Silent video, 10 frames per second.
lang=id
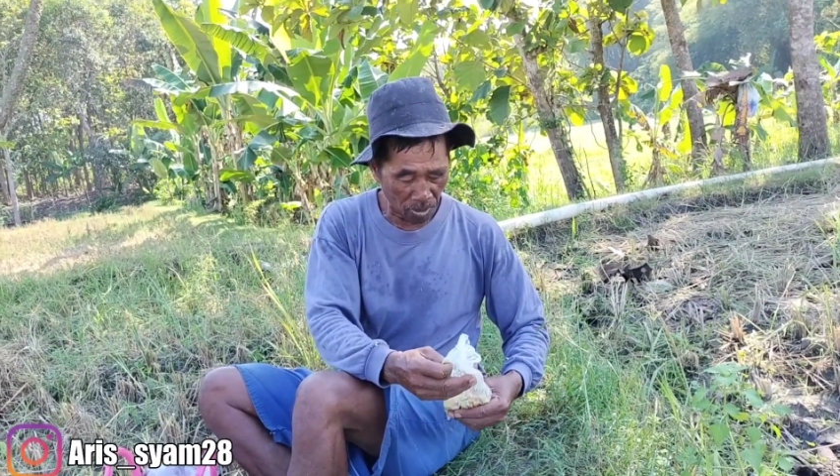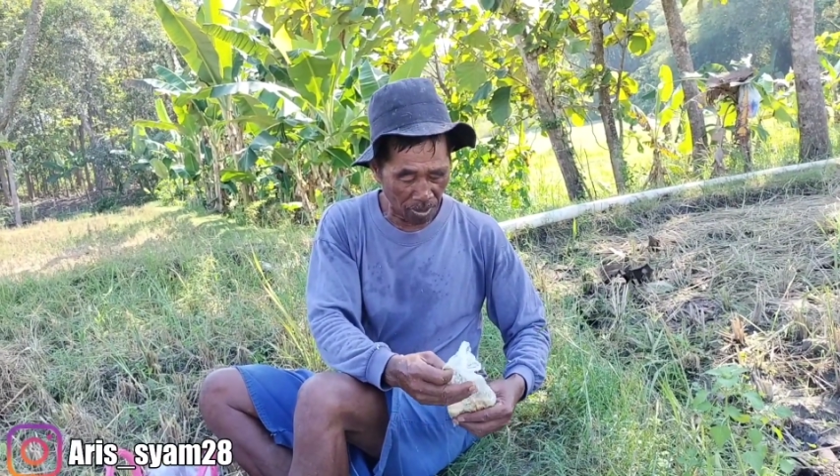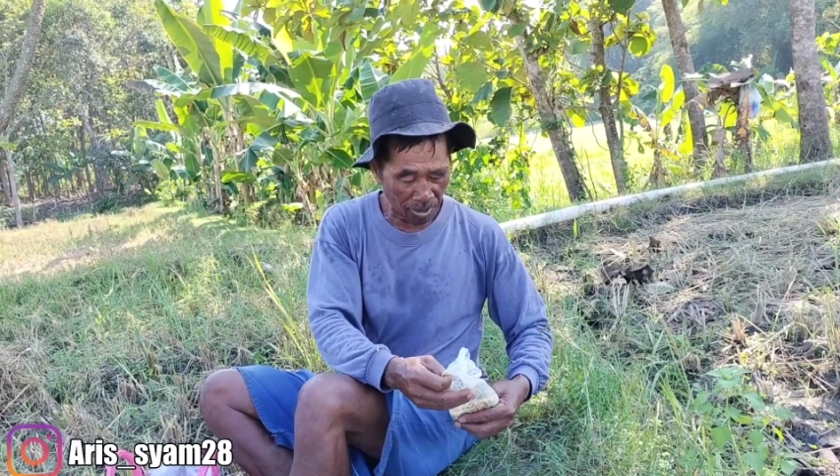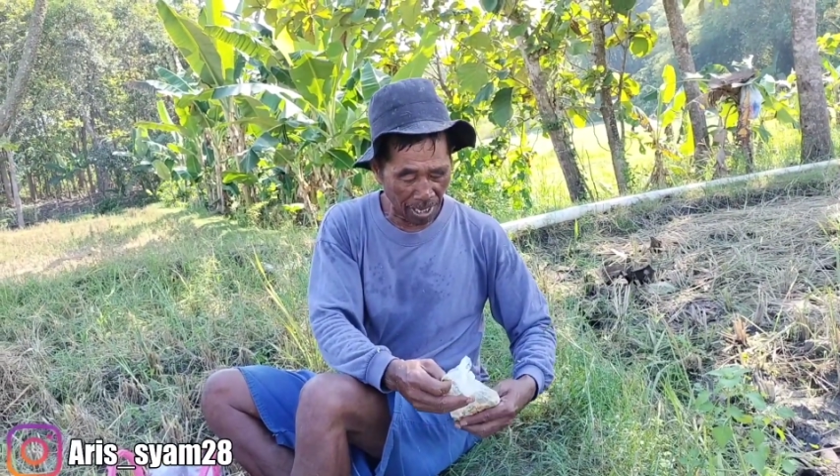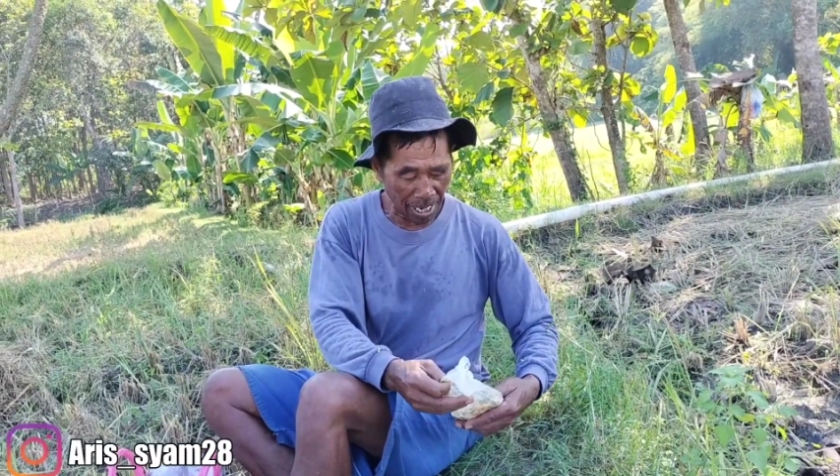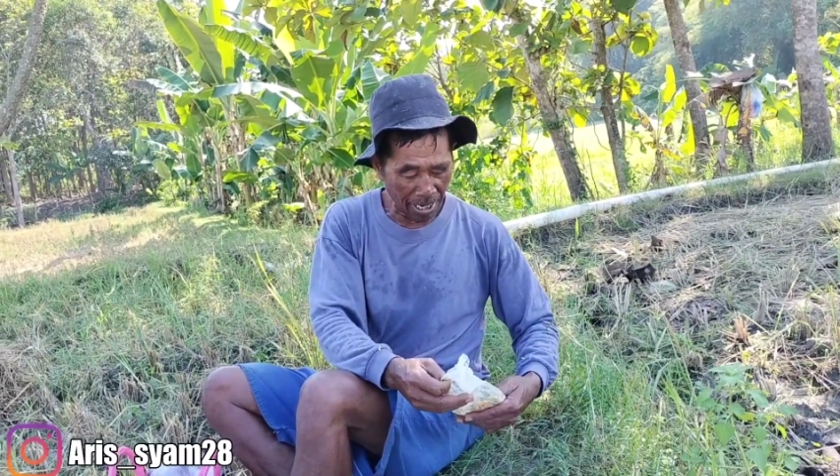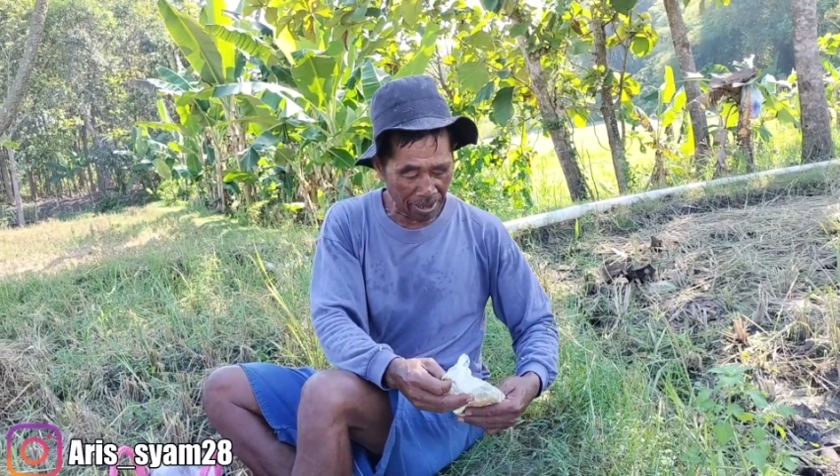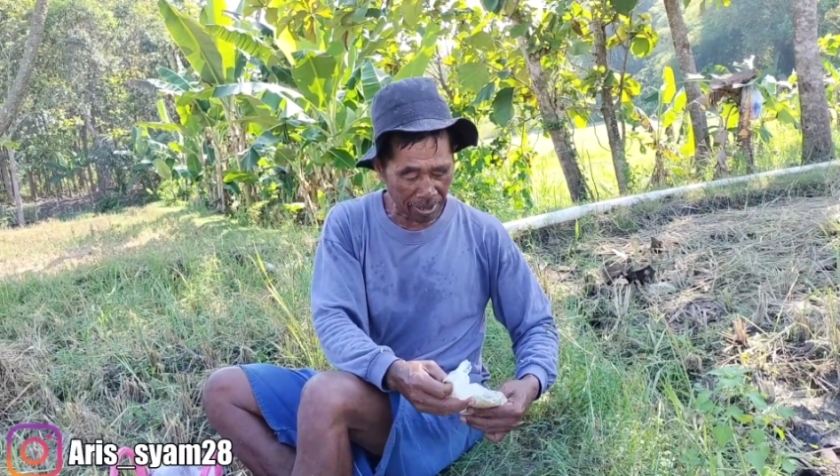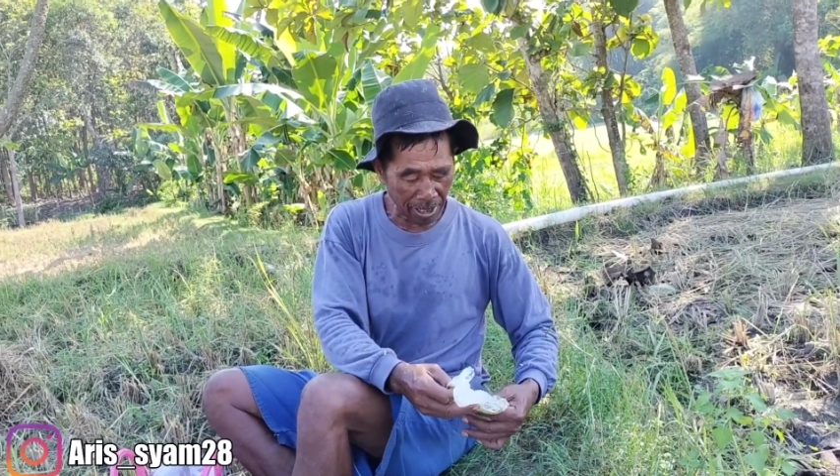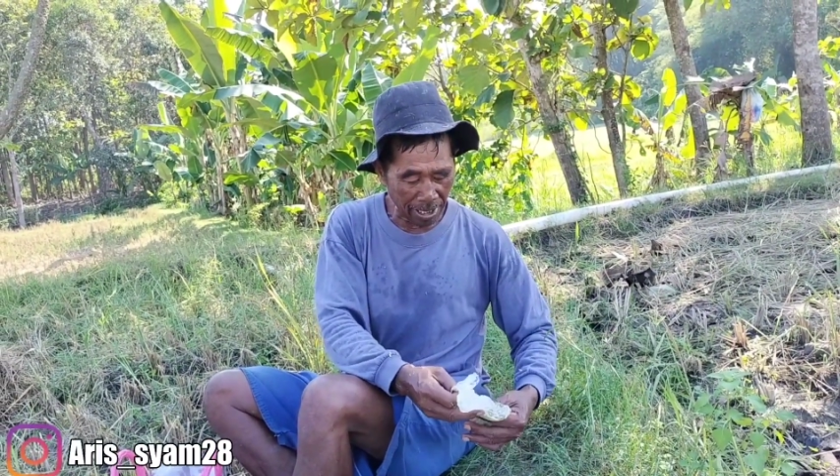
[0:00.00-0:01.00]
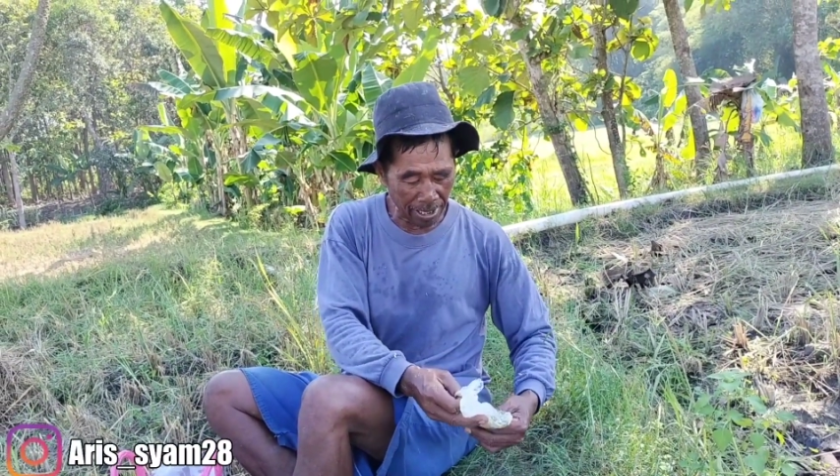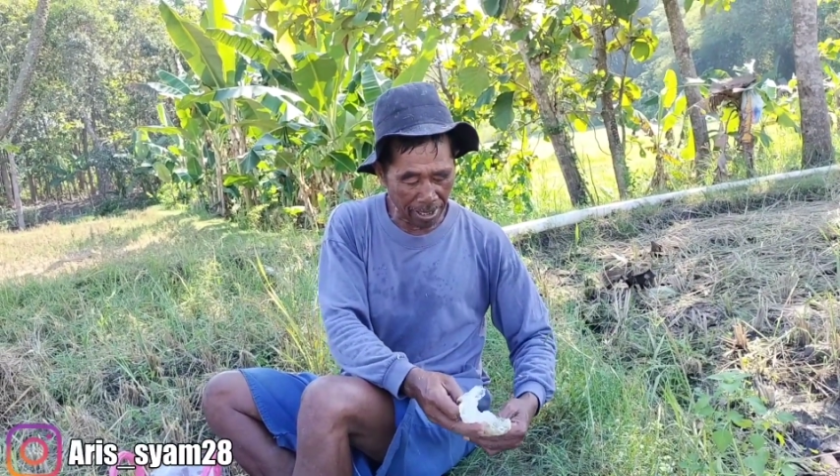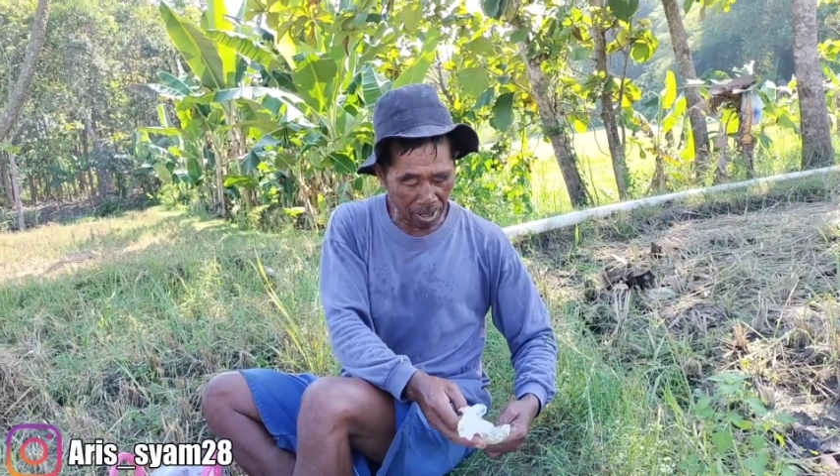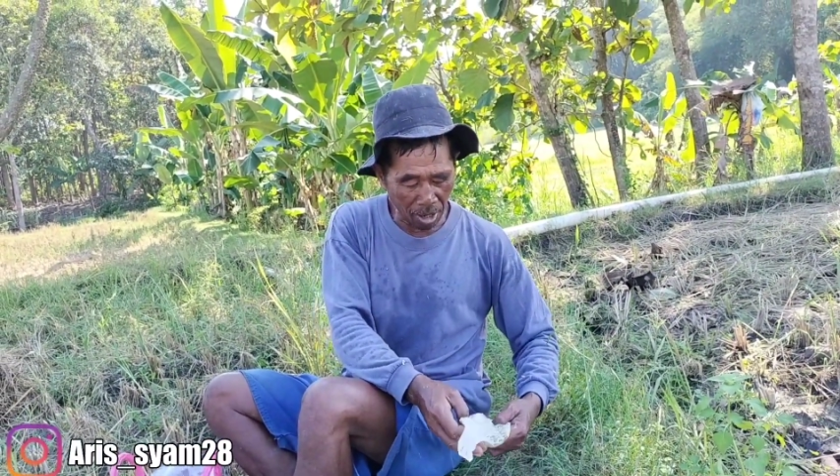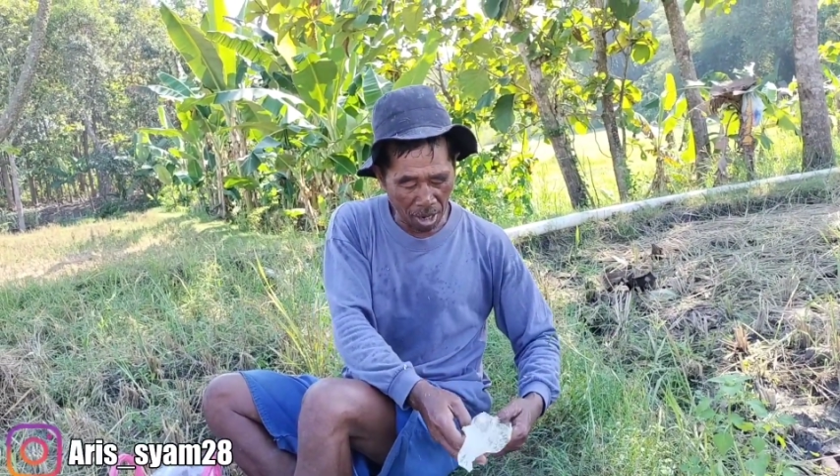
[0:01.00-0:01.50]
iki sing arep nyake
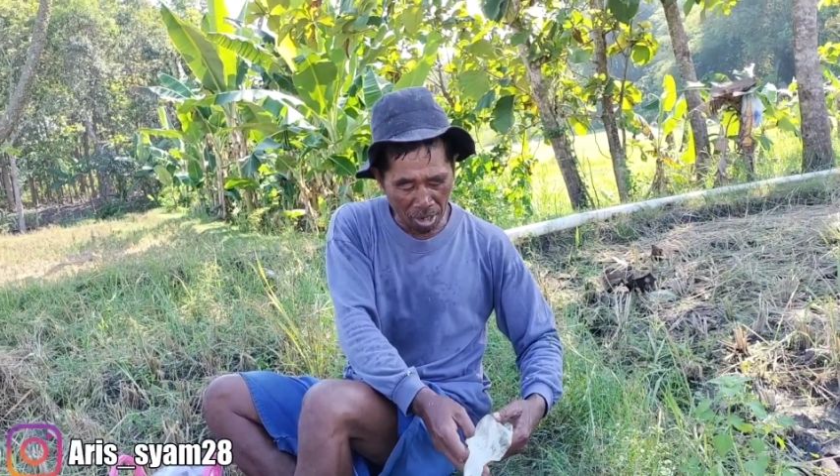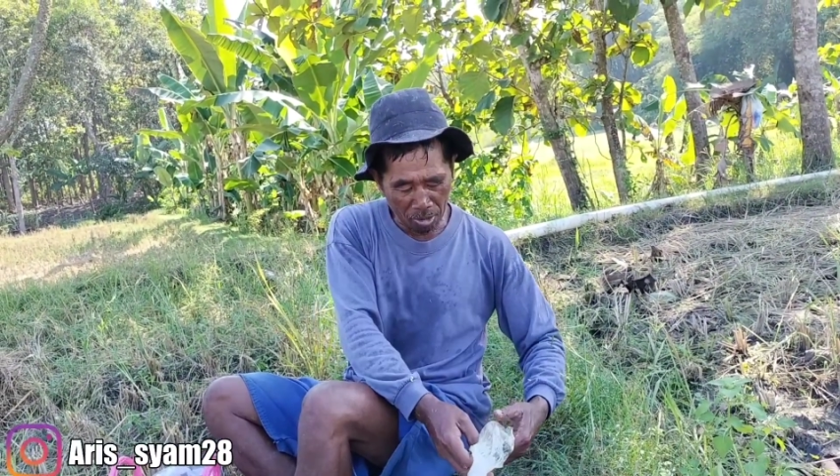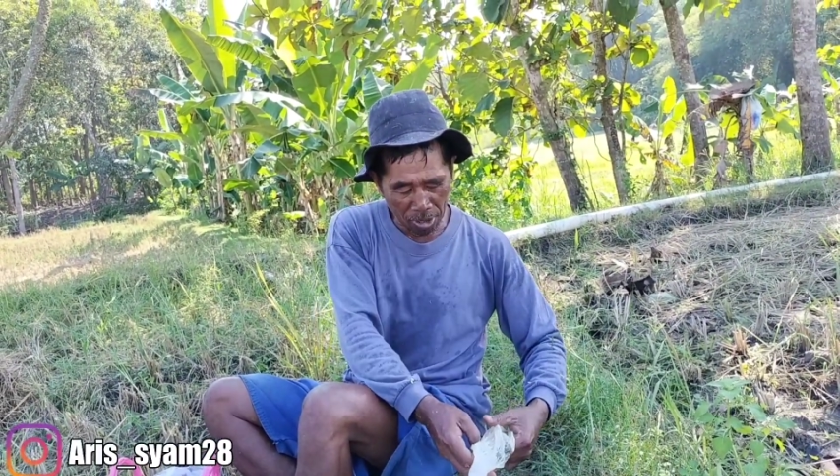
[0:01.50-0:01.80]
sapa ora